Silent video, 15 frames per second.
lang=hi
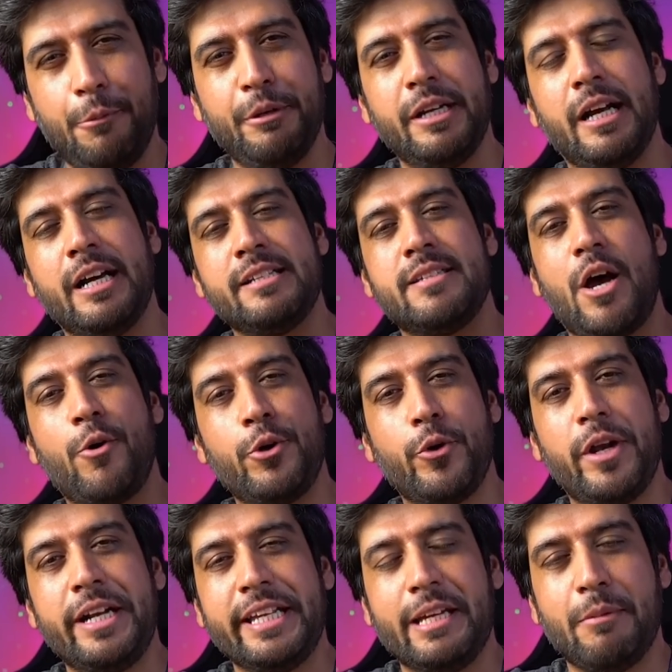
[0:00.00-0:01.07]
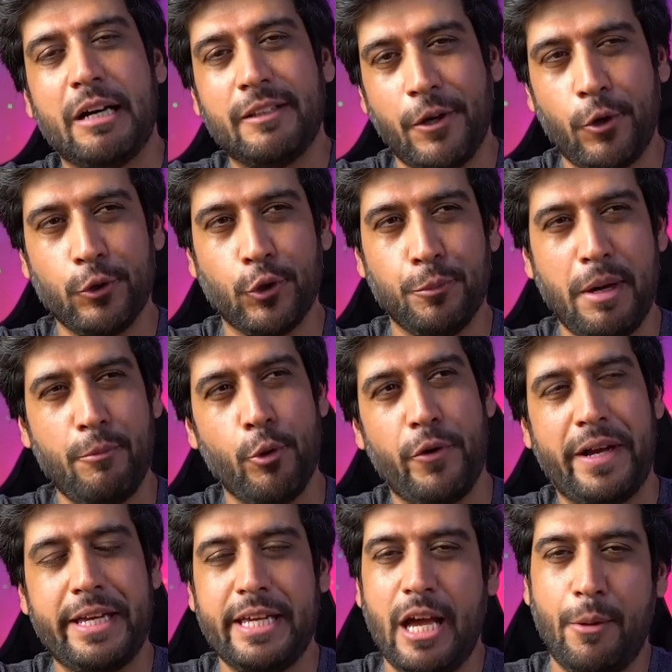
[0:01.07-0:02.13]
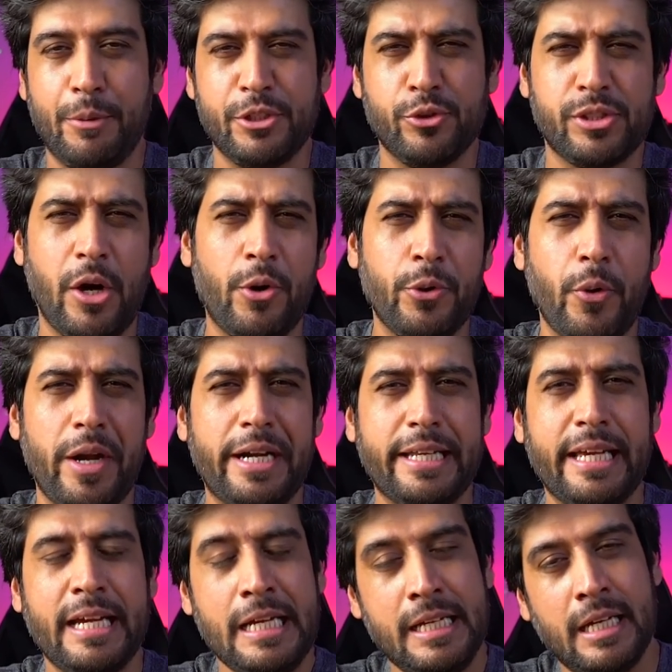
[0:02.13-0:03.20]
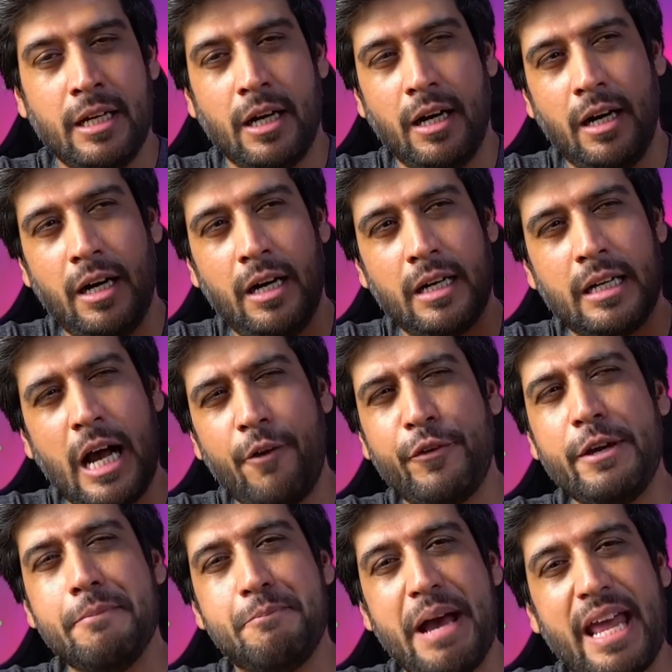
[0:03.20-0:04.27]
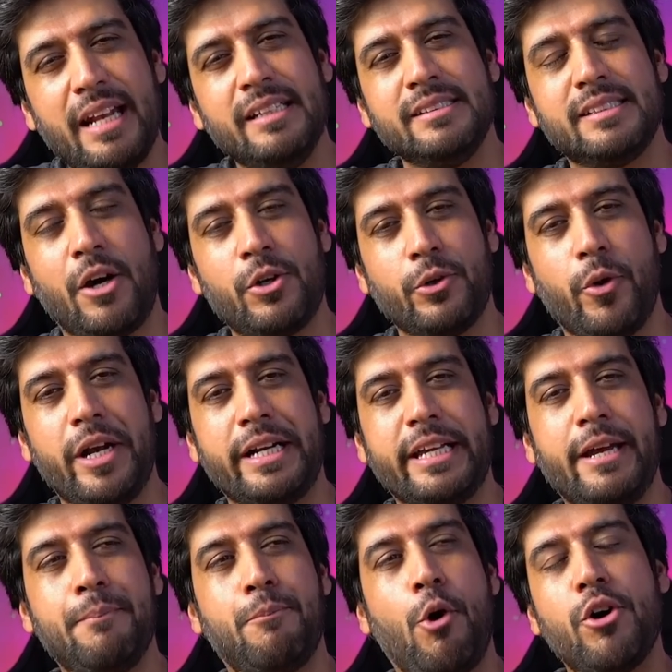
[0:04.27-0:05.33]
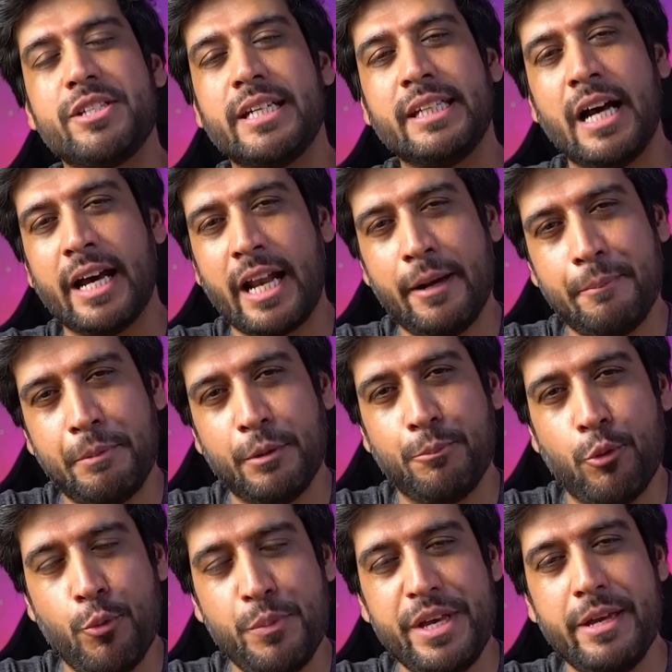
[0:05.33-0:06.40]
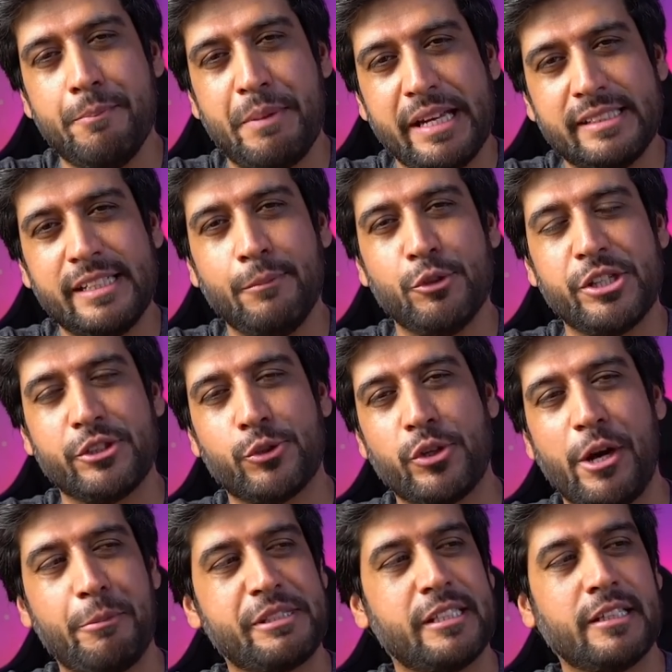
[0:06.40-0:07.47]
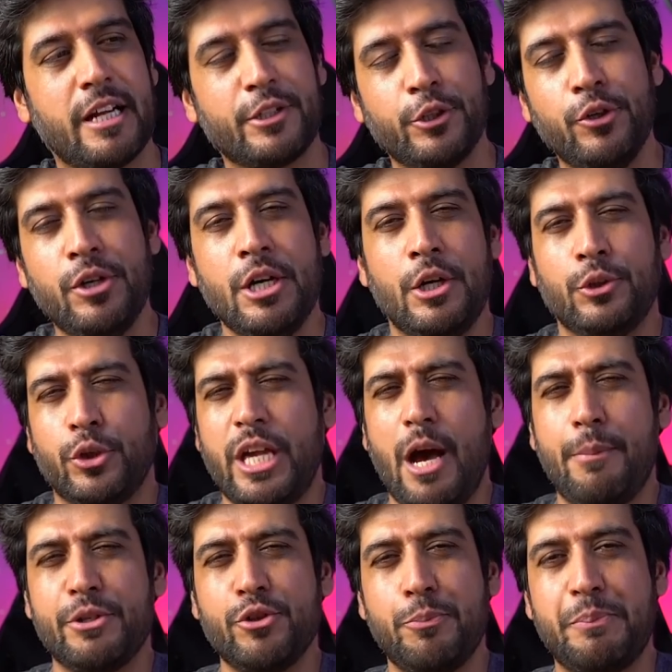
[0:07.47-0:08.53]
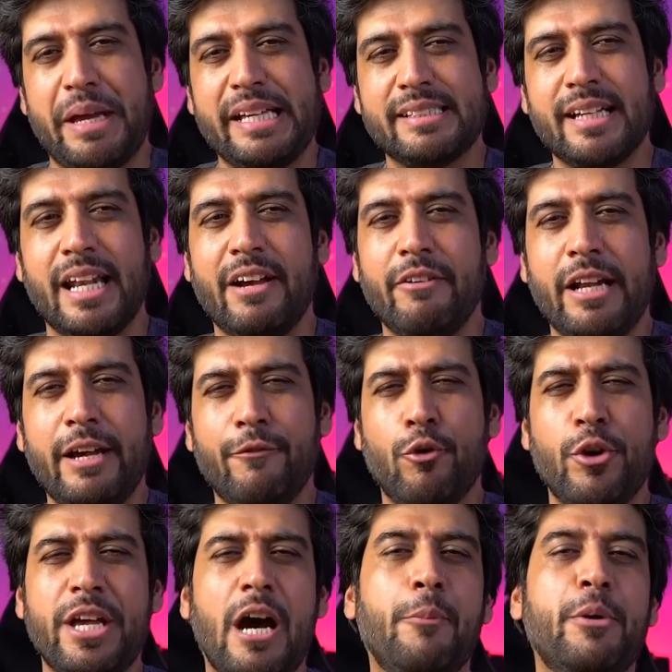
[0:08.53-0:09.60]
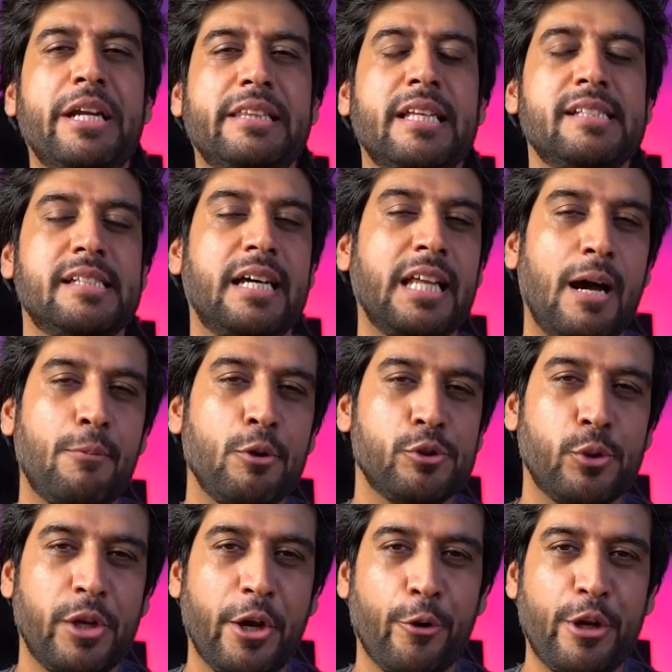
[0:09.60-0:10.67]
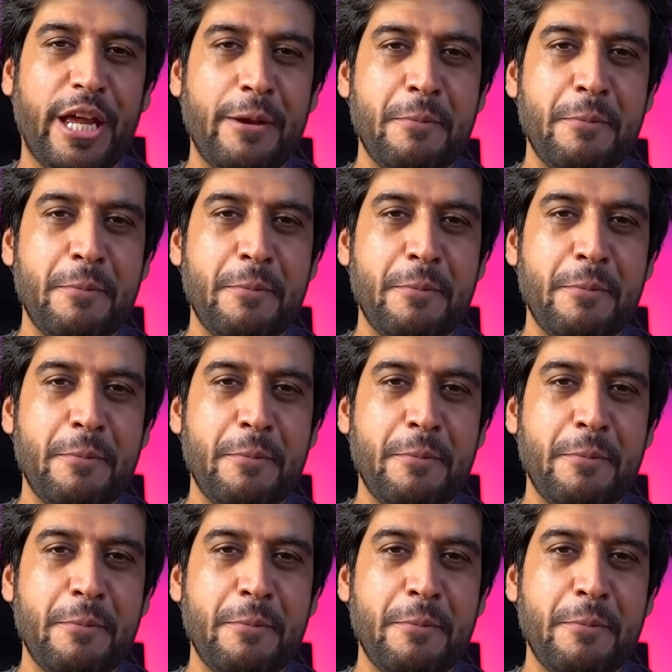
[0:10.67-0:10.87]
पर अगर साउंड क्वालिटी की बात करूँ तो मैं बोलूँगा कि यहाँ पर जो साउंड क्वालिटी है काफ़ी बैलेंस साउंड क्वालिटी है बहुत ज़्यादा अगर आप बूमी बेसी म्यूजिक सुनना पसंद करते हो तो यहाँ पर जो बेस का लेवल है वो यहाँ पर इतना ज़्यादा आपको सुनने को नहीं